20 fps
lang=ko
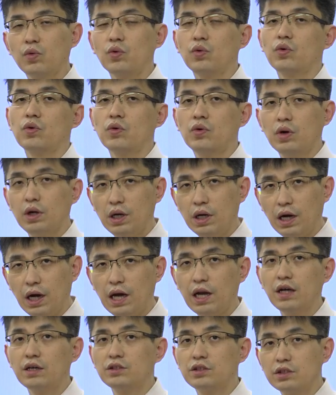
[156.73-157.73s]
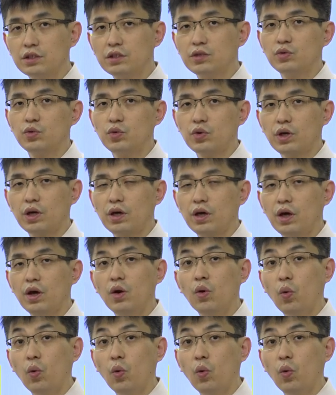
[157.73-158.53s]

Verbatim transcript: 그런 걸 하나씩 이렇게